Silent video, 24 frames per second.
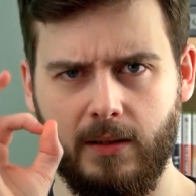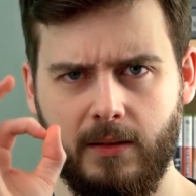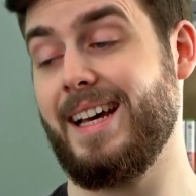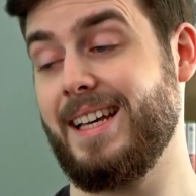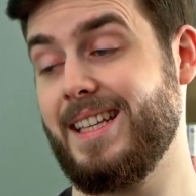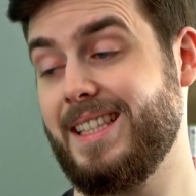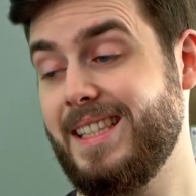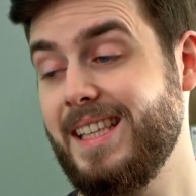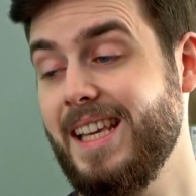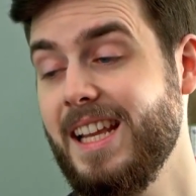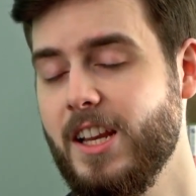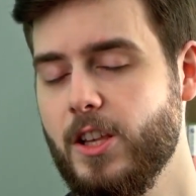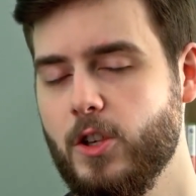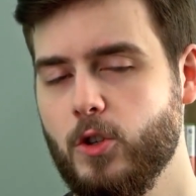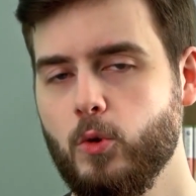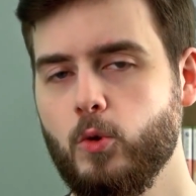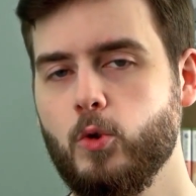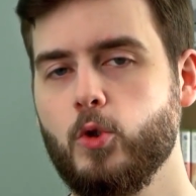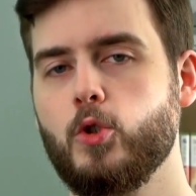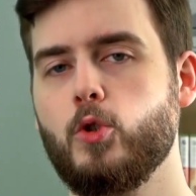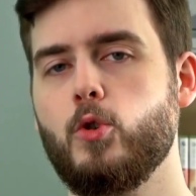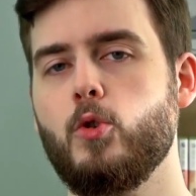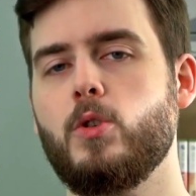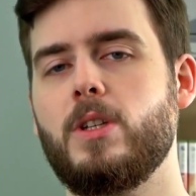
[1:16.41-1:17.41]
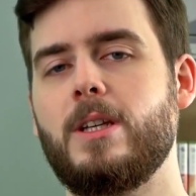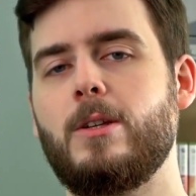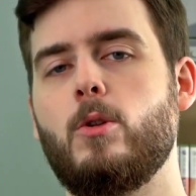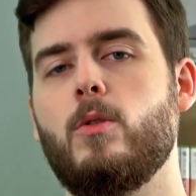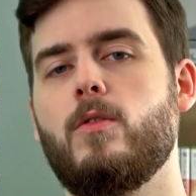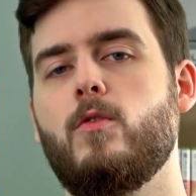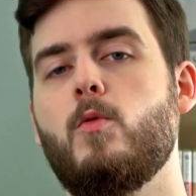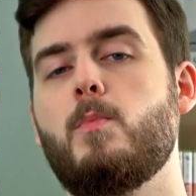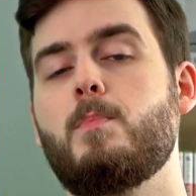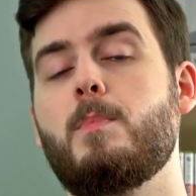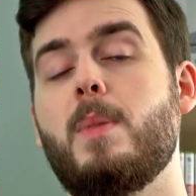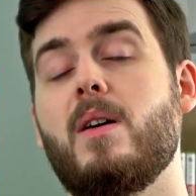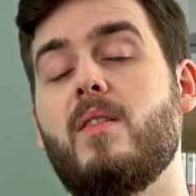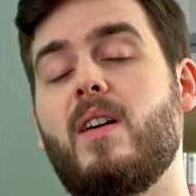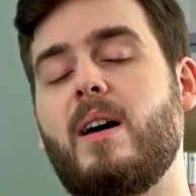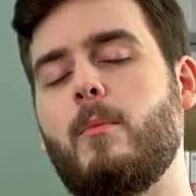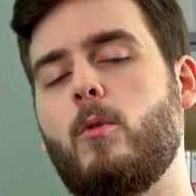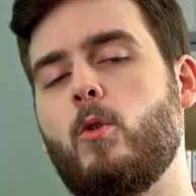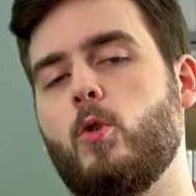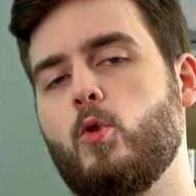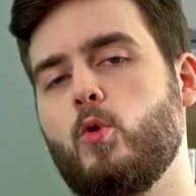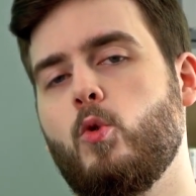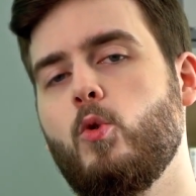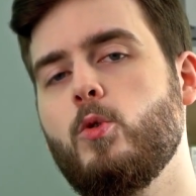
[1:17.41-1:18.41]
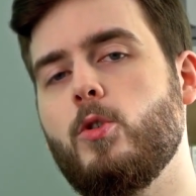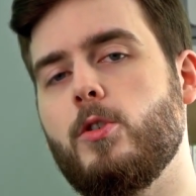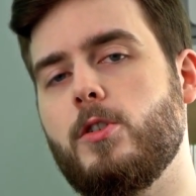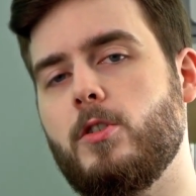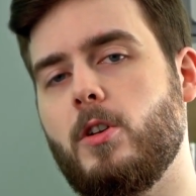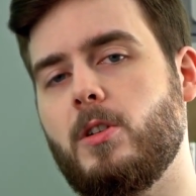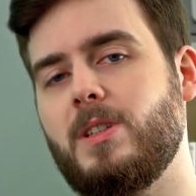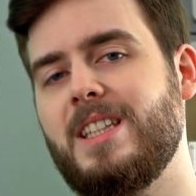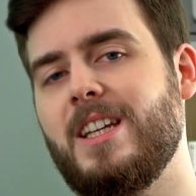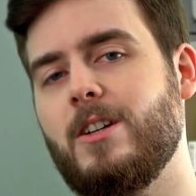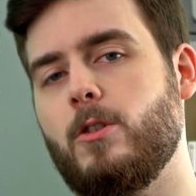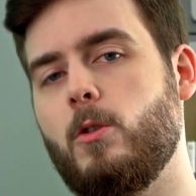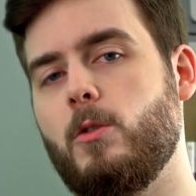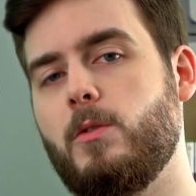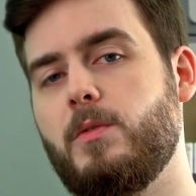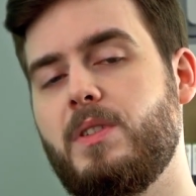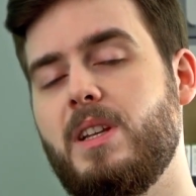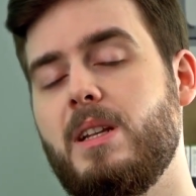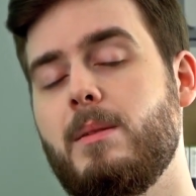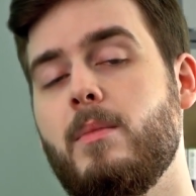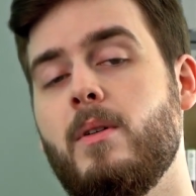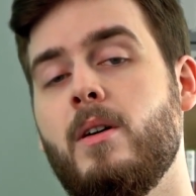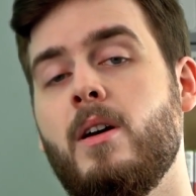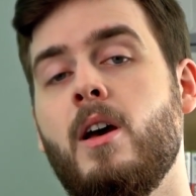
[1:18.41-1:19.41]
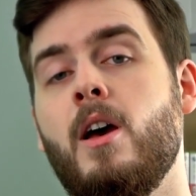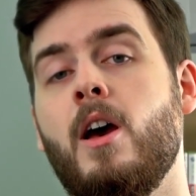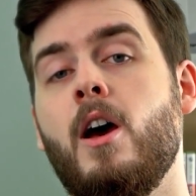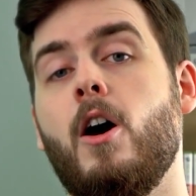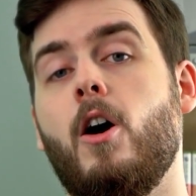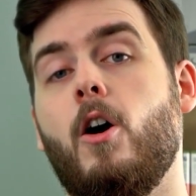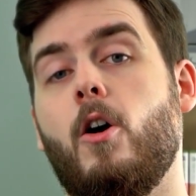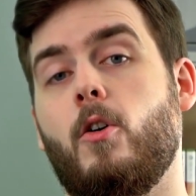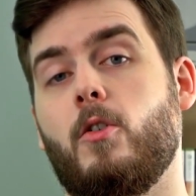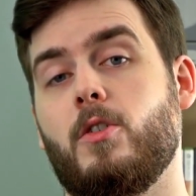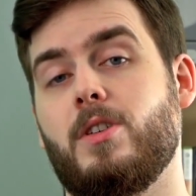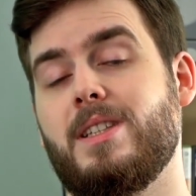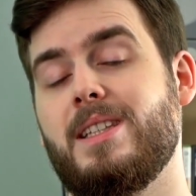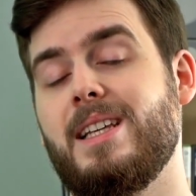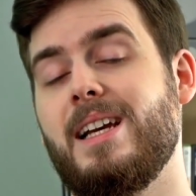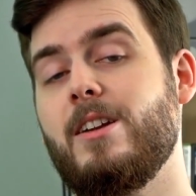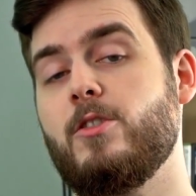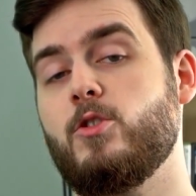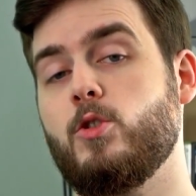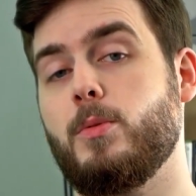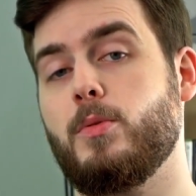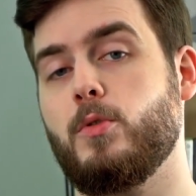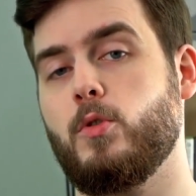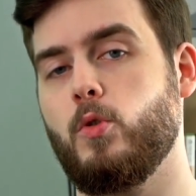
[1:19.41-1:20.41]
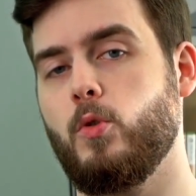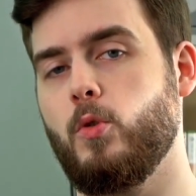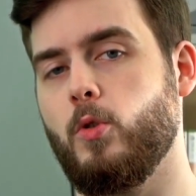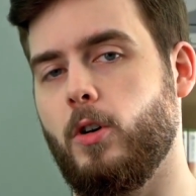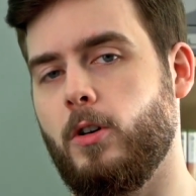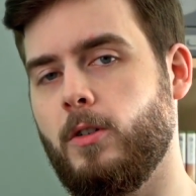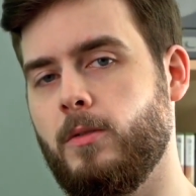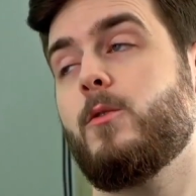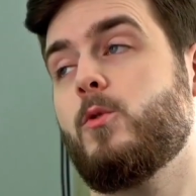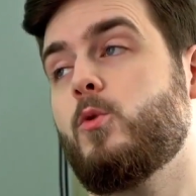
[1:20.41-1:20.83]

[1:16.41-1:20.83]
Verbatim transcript: Ainsi, ils songent que ça ne vaut pas vraiment le coup de sortir le film en salles obscures.